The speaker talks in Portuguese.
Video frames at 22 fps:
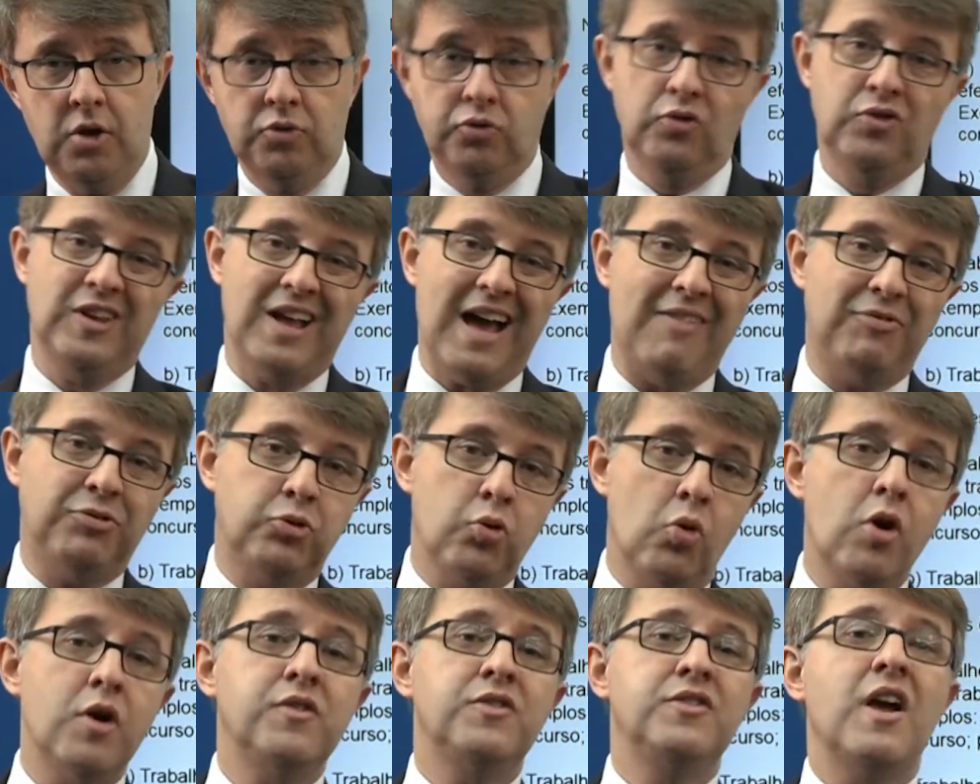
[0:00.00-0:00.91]
Dos
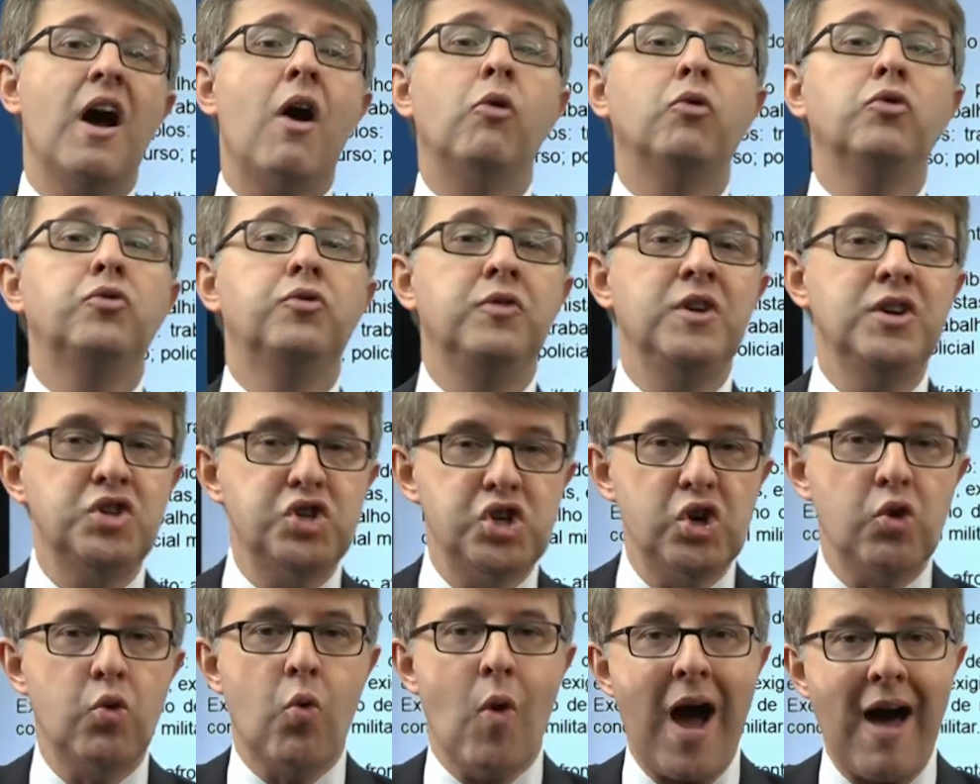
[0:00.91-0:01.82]
14 aos
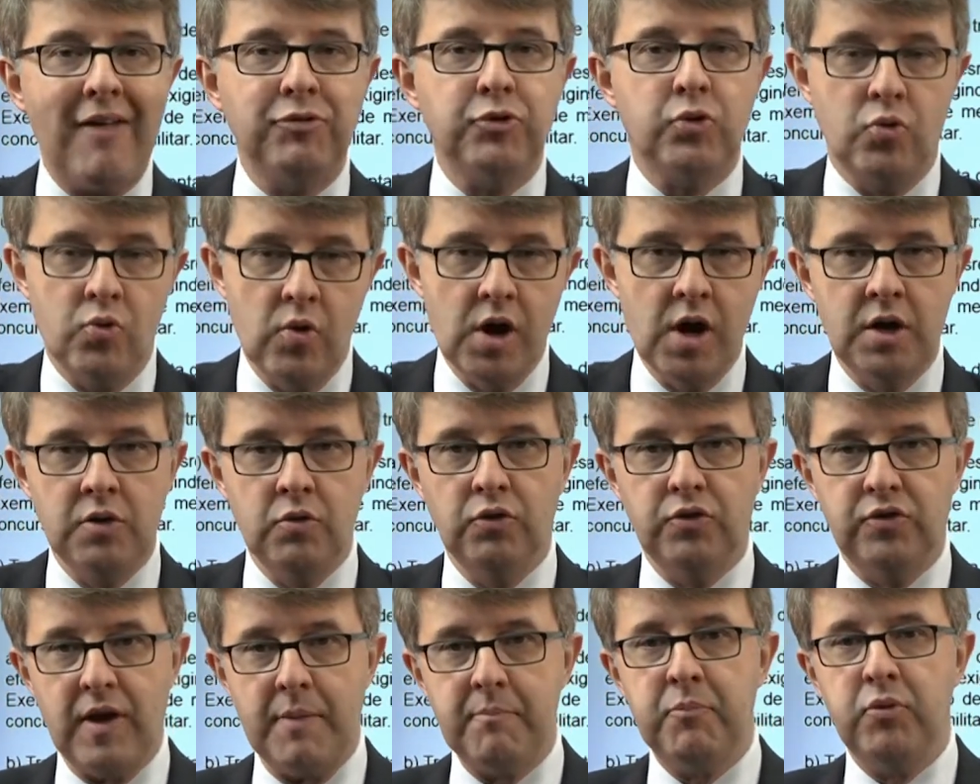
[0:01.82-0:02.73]
24
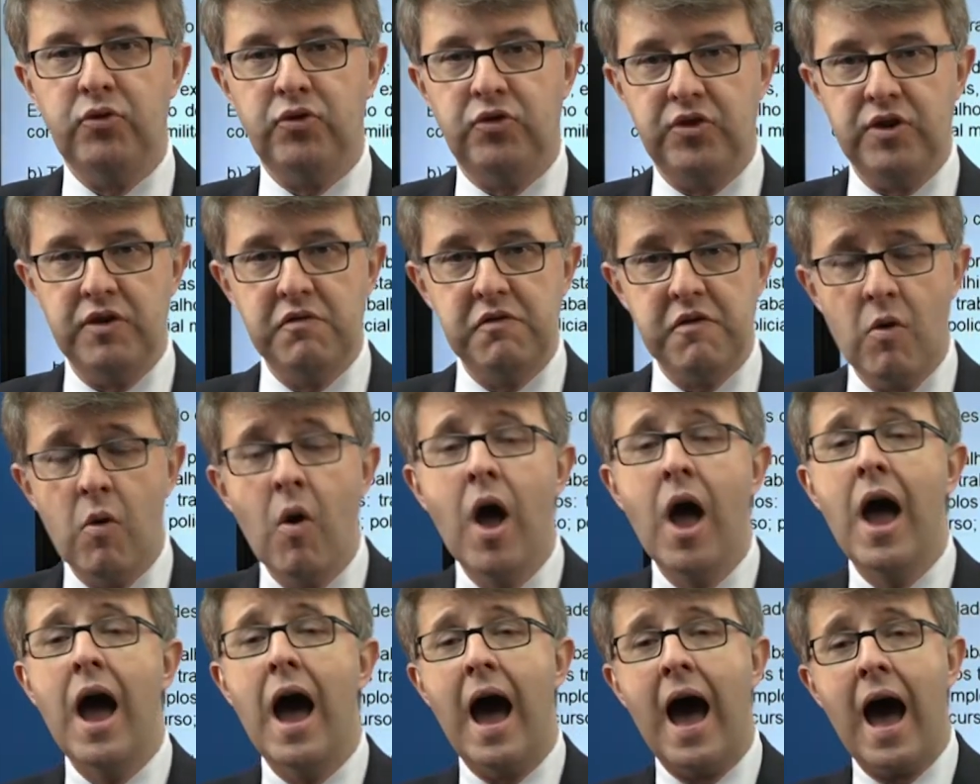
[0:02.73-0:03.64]
anos é possível
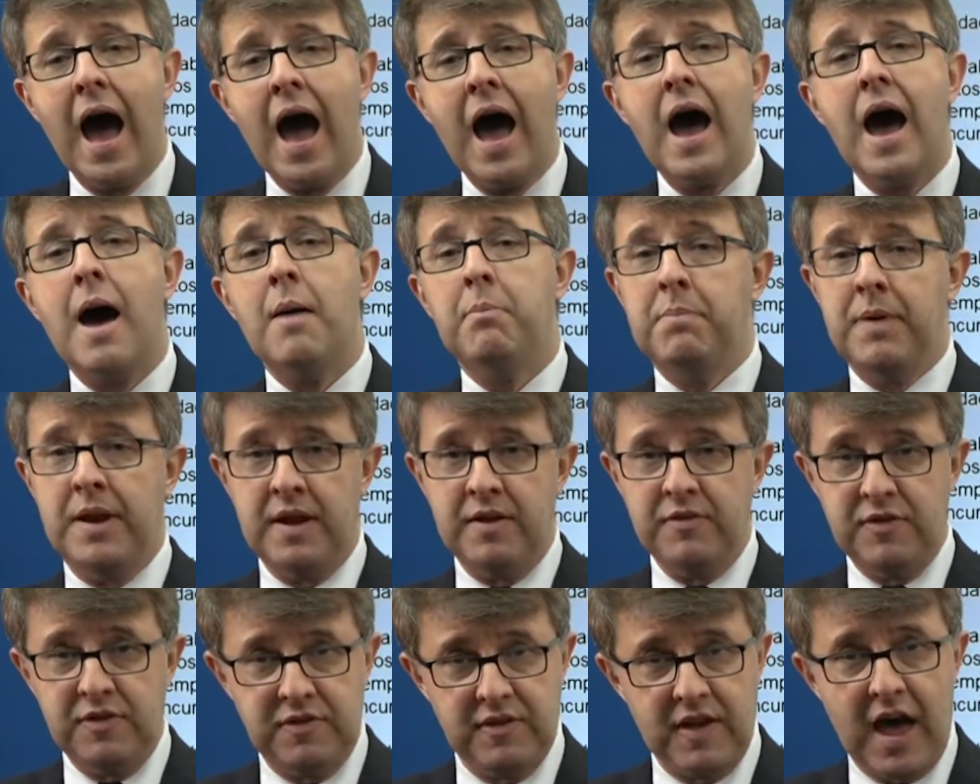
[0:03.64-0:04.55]
a
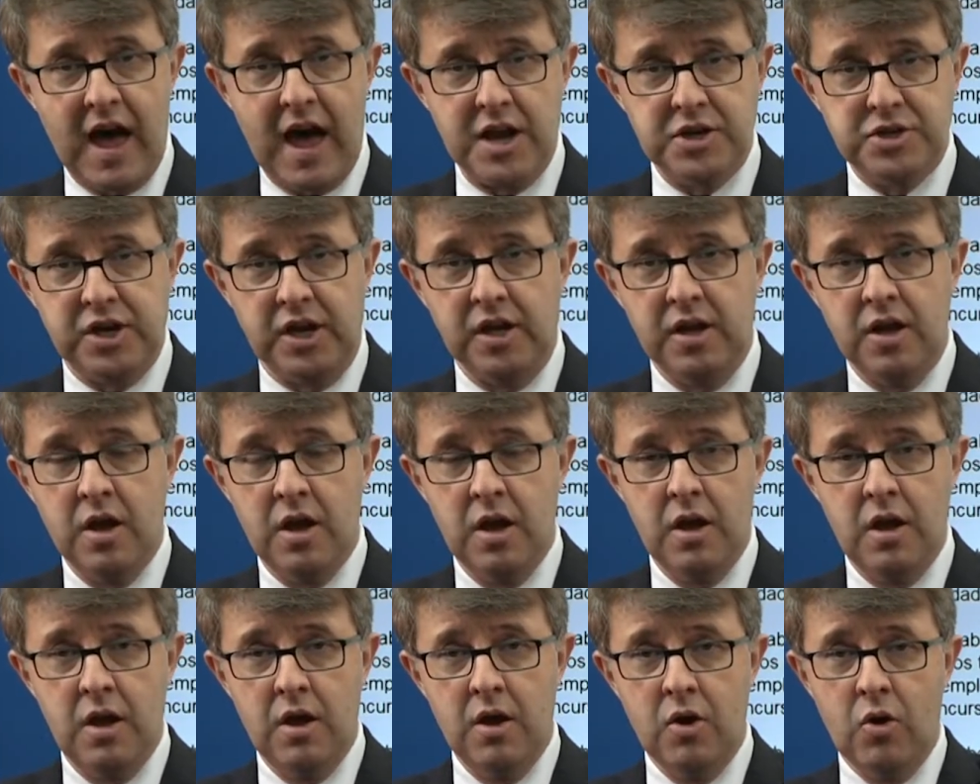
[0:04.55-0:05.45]
aprendizagem,
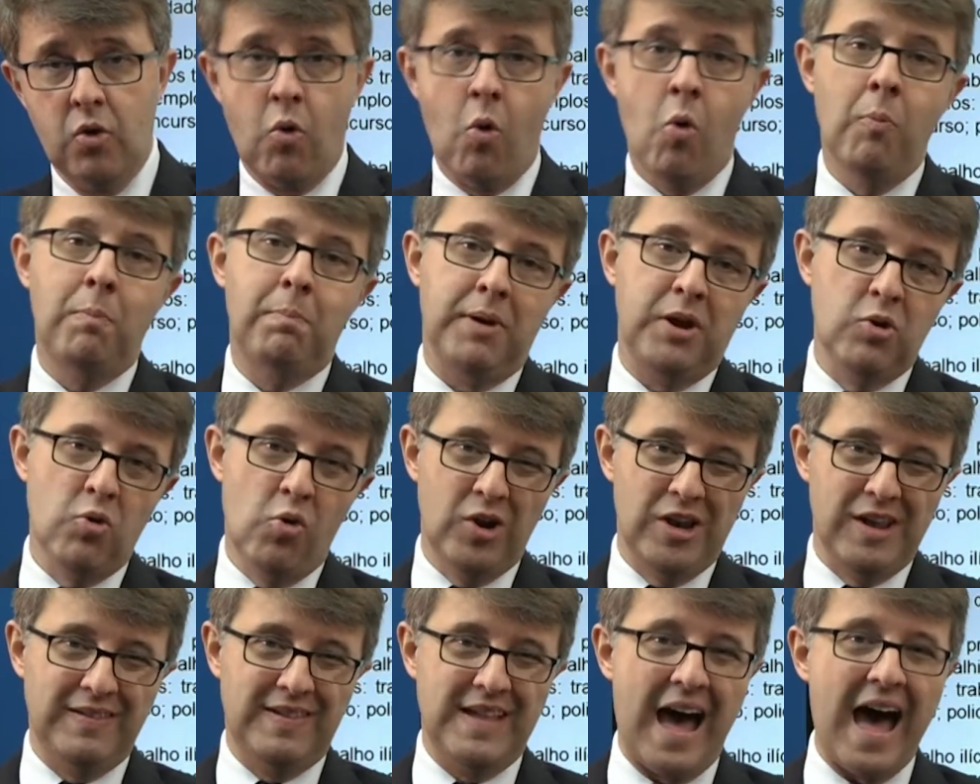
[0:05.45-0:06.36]
com
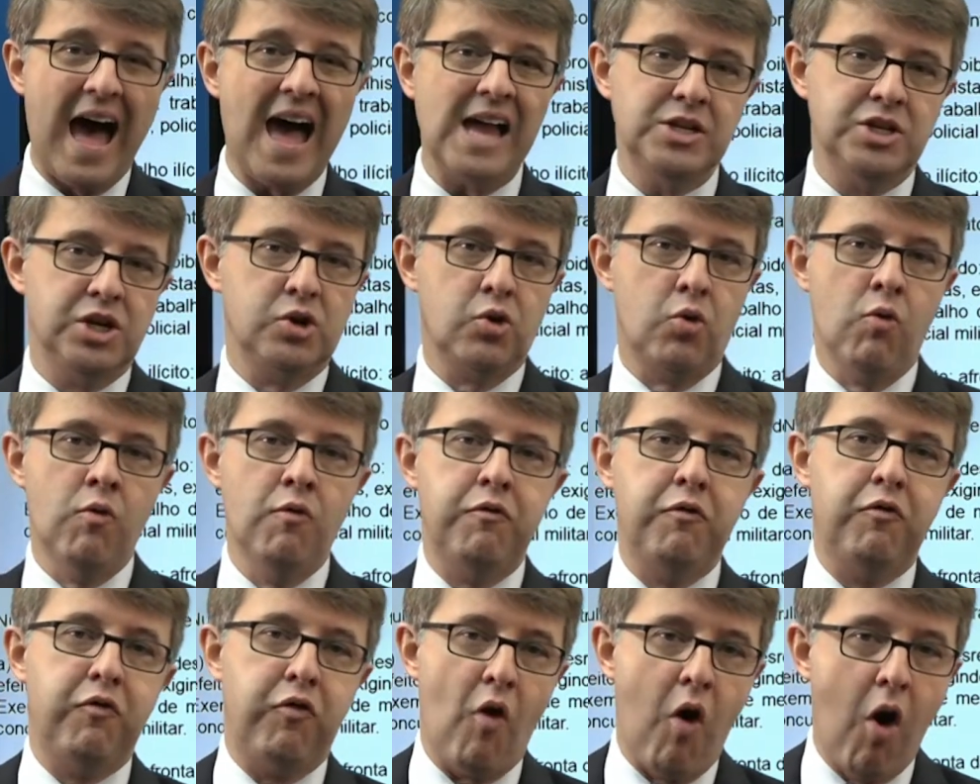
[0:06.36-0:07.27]
prioridade, com
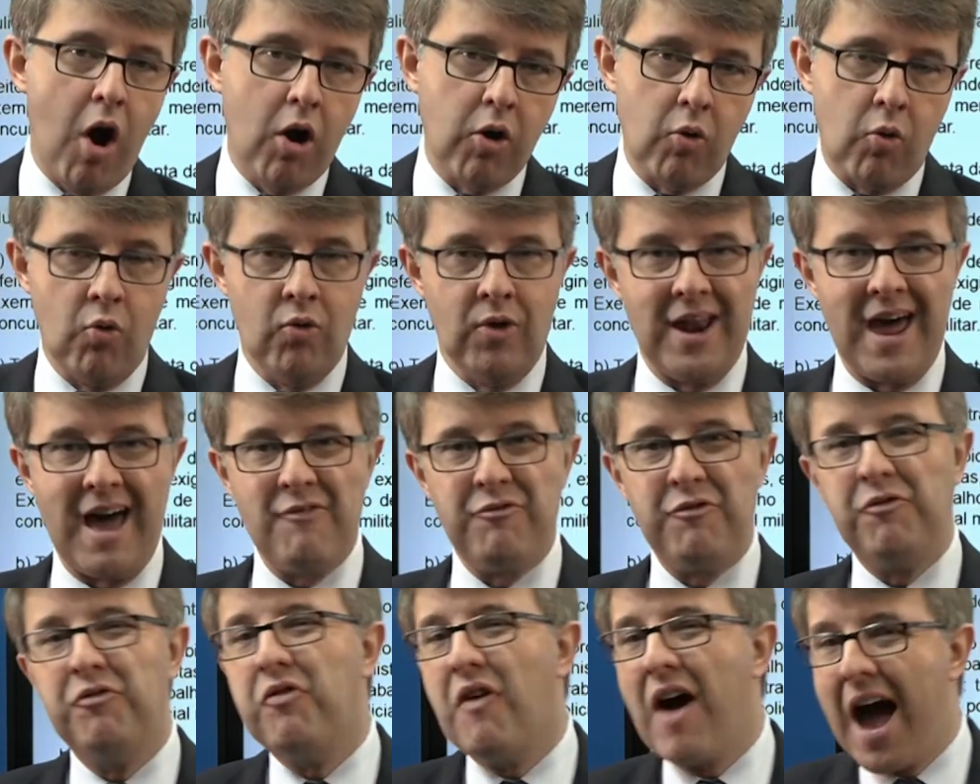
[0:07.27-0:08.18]
foco na
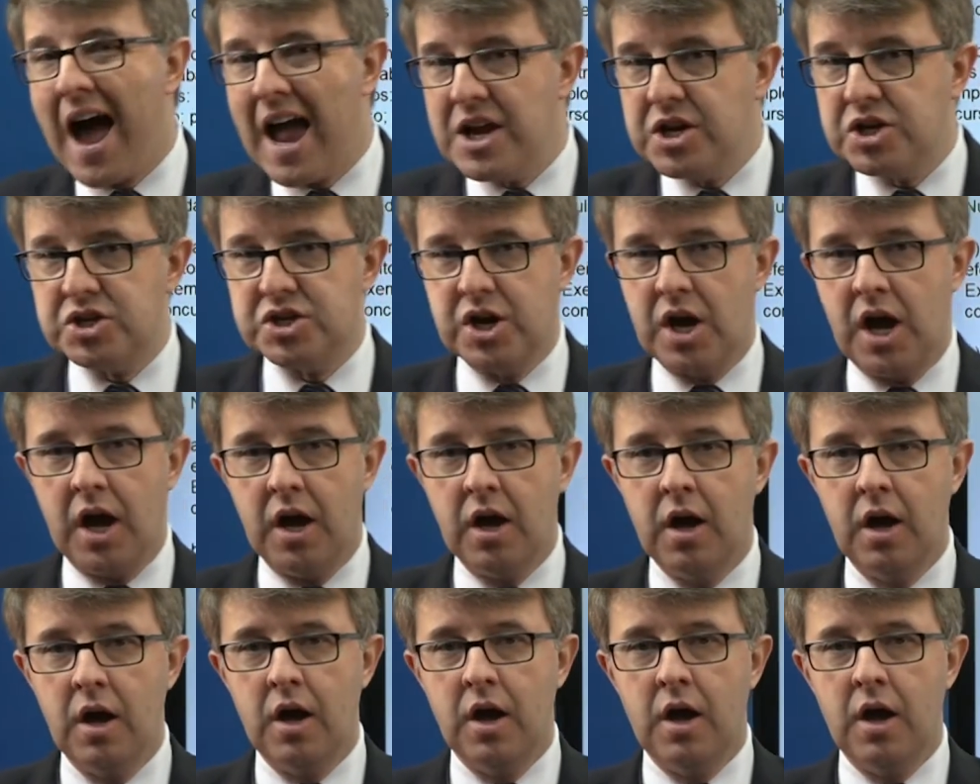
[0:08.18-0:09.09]
faixa